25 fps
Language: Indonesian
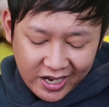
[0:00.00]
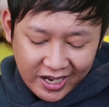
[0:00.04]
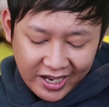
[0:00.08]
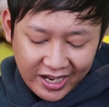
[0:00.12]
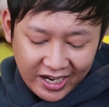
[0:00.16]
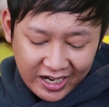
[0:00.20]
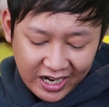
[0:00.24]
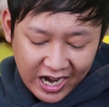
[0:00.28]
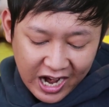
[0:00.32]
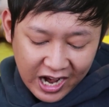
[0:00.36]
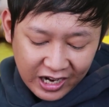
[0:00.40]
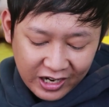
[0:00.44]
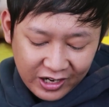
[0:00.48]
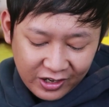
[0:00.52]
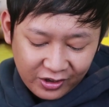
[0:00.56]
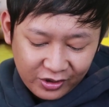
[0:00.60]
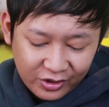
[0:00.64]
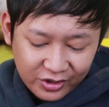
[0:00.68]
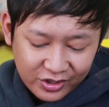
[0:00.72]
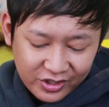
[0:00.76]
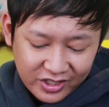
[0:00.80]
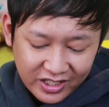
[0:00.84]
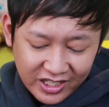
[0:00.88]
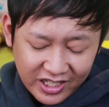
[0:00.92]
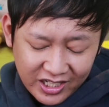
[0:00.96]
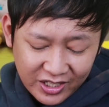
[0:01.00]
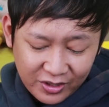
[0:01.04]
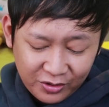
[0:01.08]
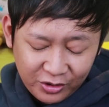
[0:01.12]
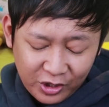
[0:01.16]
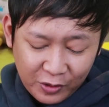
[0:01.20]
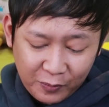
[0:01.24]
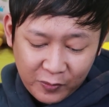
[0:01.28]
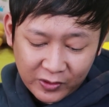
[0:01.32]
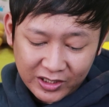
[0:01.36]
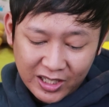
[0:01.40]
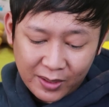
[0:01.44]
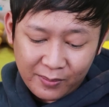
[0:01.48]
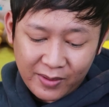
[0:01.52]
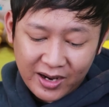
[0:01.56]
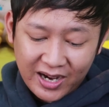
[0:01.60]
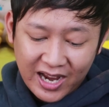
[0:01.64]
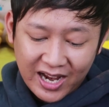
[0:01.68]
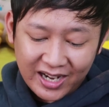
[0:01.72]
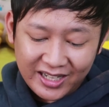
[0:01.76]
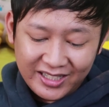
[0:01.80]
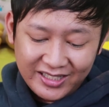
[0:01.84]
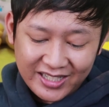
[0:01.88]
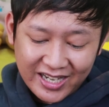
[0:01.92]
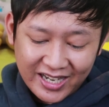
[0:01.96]
Heracross ini untuk pertama
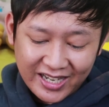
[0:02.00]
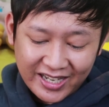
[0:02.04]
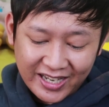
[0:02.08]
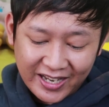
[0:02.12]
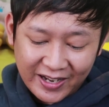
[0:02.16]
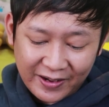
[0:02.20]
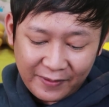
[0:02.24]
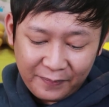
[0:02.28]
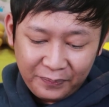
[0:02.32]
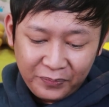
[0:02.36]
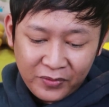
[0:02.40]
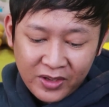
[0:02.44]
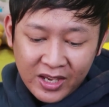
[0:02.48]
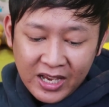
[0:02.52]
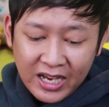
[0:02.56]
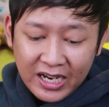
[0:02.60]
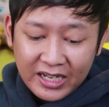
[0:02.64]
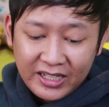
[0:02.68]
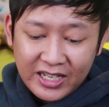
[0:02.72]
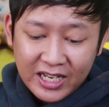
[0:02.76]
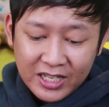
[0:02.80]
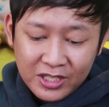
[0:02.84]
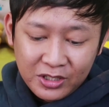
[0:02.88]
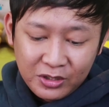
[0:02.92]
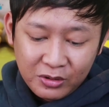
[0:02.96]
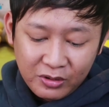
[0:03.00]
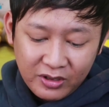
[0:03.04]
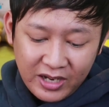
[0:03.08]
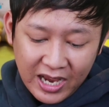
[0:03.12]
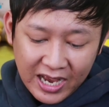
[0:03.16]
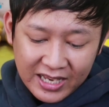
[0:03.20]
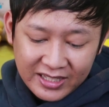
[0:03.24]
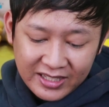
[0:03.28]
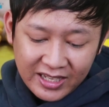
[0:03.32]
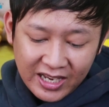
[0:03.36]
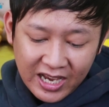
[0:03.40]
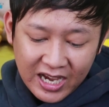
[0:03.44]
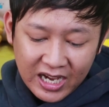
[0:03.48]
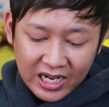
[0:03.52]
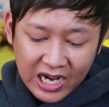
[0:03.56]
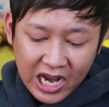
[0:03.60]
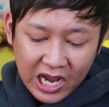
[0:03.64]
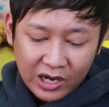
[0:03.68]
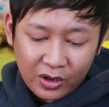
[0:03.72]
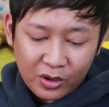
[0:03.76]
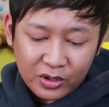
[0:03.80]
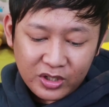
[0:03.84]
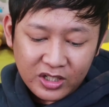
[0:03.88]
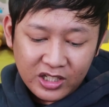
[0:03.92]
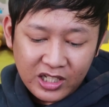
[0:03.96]
kalinya ya. Dan juga si
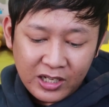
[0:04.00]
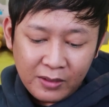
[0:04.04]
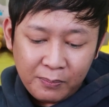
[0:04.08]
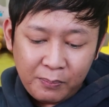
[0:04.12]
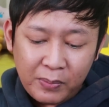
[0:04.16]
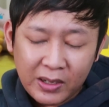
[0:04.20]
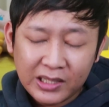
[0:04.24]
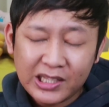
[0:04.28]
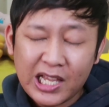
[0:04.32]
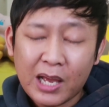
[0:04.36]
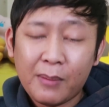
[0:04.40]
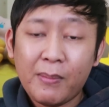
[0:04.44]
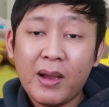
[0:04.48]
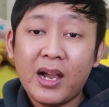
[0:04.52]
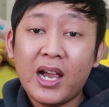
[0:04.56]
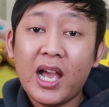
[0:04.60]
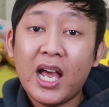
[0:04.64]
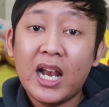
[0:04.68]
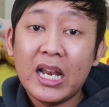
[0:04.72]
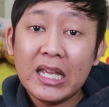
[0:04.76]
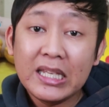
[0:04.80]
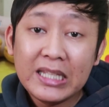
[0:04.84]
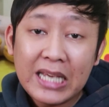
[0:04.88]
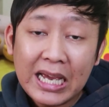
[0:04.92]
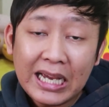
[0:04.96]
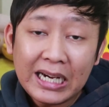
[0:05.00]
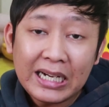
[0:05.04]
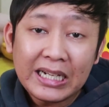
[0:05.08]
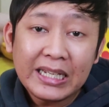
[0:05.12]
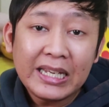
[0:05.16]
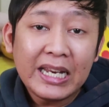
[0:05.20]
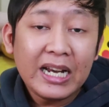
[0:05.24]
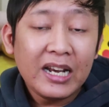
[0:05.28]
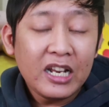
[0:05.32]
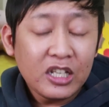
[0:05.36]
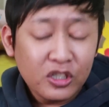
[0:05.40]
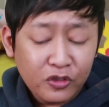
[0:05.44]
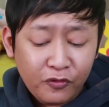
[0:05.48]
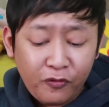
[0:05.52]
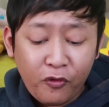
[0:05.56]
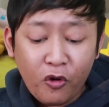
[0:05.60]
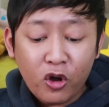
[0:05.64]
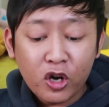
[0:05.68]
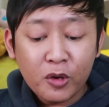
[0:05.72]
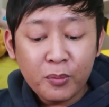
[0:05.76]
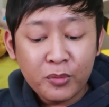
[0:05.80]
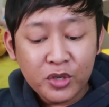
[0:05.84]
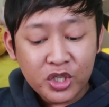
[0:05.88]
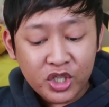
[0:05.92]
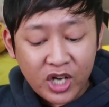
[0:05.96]
Heracross ini pertama kalinya rilis
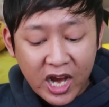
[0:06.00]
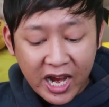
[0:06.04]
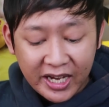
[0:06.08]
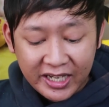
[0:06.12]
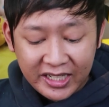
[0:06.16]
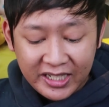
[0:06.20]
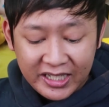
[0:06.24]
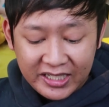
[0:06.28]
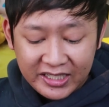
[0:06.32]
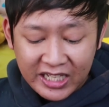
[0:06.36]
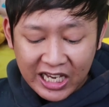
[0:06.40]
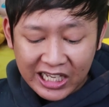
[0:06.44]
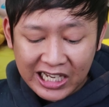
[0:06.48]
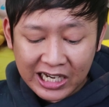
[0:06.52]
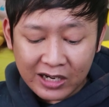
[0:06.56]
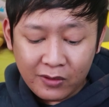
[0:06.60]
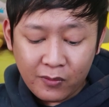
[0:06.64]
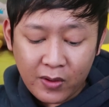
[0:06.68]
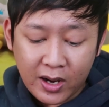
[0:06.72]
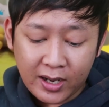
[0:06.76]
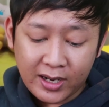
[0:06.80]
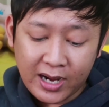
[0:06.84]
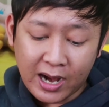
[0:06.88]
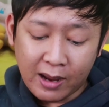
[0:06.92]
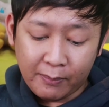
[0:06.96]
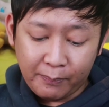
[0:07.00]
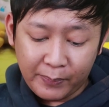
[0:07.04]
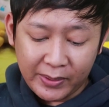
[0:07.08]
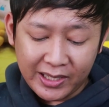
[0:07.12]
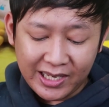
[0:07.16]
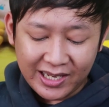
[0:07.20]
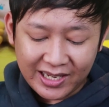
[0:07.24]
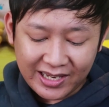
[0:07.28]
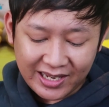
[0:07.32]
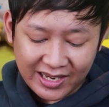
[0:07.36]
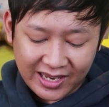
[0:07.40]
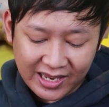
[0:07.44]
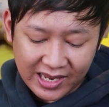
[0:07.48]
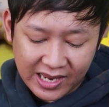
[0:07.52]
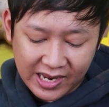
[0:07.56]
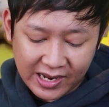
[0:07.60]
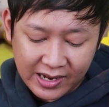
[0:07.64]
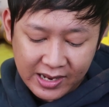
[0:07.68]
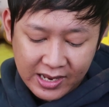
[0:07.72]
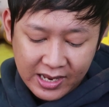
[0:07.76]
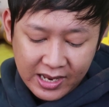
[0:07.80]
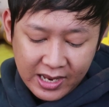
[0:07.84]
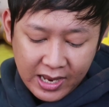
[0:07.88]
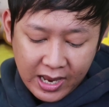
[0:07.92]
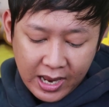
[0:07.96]
form shiny-nya yang warna pink ya.
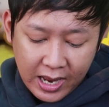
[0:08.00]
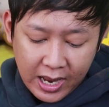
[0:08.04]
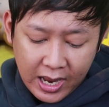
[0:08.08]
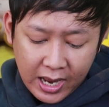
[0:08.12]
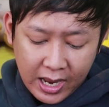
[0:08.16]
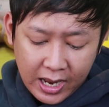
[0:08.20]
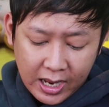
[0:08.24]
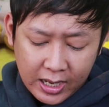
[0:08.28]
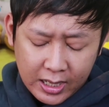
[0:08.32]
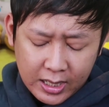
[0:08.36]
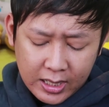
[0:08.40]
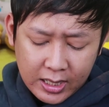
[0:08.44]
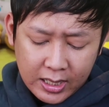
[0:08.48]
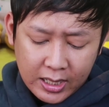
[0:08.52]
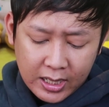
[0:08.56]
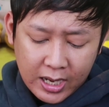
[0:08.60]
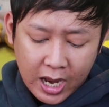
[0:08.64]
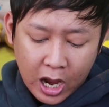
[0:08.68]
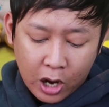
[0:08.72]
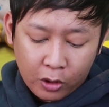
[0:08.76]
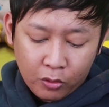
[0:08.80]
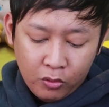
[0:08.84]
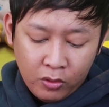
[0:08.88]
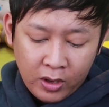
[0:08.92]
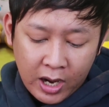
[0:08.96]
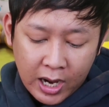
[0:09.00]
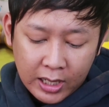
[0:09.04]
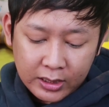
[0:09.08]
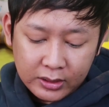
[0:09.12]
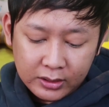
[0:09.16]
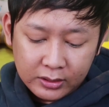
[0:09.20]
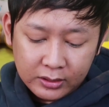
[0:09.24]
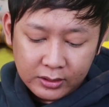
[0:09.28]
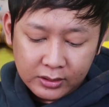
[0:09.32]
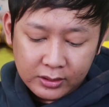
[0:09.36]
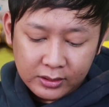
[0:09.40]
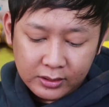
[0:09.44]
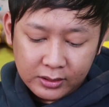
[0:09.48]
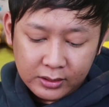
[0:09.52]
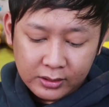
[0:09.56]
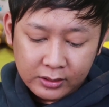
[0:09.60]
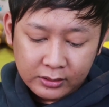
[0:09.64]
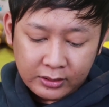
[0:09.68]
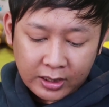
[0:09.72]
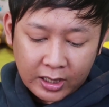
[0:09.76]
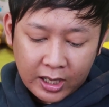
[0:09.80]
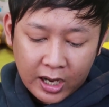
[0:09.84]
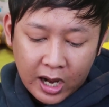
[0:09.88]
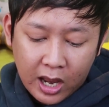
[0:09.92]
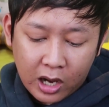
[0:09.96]
Uh, aku nggak
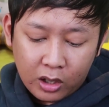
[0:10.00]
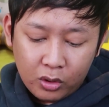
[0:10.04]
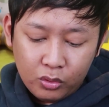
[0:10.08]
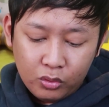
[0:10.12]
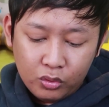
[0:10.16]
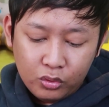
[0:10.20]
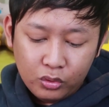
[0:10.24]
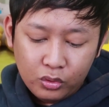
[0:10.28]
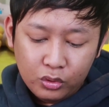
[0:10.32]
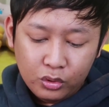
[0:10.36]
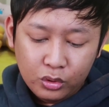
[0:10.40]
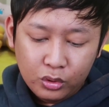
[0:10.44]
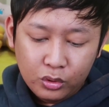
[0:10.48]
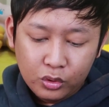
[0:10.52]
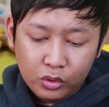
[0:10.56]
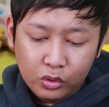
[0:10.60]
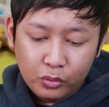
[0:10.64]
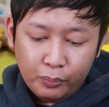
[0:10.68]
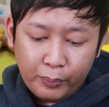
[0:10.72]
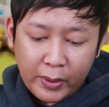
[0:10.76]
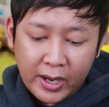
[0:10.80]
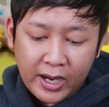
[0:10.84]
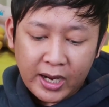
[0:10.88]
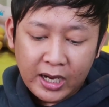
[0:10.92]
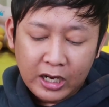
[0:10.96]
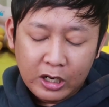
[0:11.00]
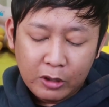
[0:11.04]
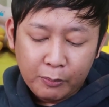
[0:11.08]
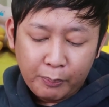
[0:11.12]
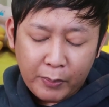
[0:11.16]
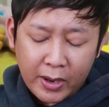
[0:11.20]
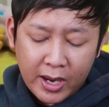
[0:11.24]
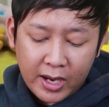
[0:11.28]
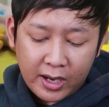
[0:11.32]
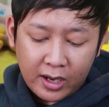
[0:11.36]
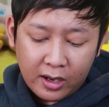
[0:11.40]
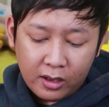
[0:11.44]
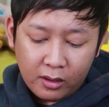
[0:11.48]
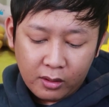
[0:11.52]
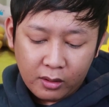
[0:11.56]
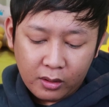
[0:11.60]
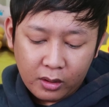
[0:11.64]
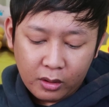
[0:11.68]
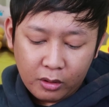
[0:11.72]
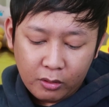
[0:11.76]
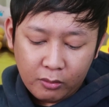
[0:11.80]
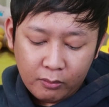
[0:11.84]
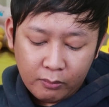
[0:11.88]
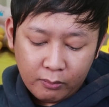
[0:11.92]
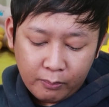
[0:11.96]
terlalu pengen-pengen
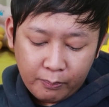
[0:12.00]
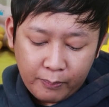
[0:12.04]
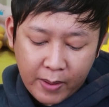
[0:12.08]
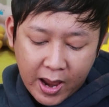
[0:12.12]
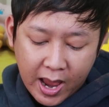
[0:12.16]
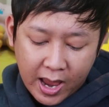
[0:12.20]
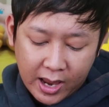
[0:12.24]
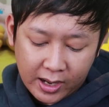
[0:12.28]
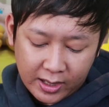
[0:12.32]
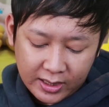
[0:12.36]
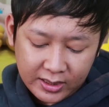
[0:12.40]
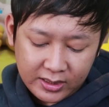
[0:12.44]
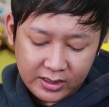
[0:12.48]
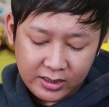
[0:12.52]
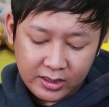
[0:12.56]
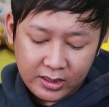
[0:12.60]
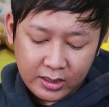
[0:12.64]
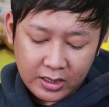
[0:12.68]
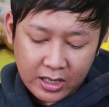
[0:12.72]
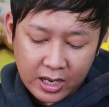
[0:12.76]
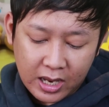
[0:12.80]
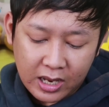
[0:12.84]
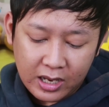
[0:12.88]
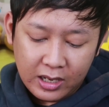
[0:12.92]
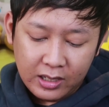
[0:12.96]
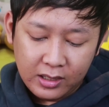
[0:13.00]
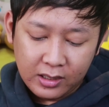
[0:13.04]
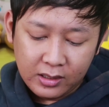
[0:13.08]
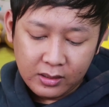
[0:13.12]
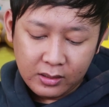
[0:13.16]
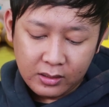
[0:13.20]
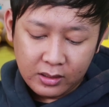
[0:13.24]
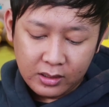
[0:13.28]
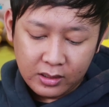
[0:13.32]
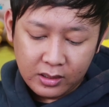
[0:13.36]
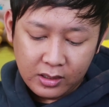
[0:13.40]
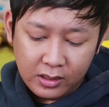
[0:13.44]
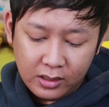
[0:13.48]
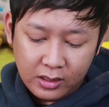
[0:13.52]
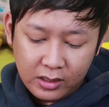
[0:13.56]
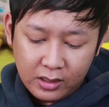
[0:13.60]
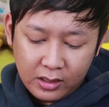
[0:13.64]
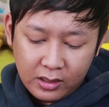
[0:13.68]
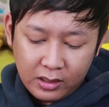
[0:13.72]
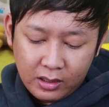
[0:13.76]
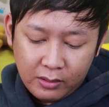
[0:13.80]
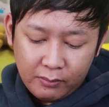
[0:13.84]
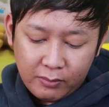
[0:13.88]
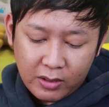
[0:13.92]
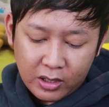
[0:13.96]
banget sih ya
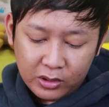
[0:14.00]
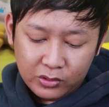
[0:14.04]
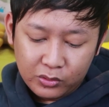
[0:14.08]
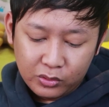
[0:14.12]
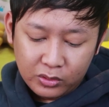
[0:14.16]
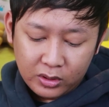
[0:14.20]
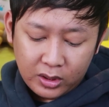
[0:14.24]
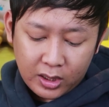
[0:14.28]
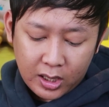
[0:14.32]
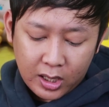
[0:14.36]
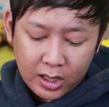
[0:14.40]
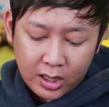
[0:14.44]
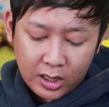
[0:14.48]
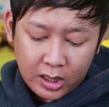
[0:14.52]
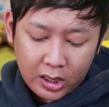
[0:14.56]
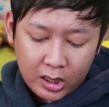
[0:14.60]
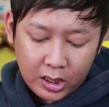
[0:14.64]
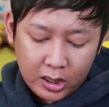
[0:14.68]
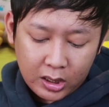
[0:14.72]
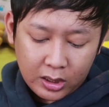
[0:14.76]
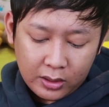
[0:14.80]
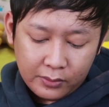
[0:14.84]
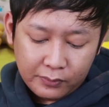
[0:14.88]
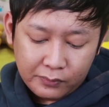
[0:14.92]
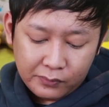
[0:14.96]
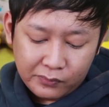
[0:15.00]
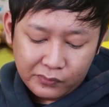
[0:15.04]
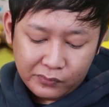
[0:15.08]
maksudnya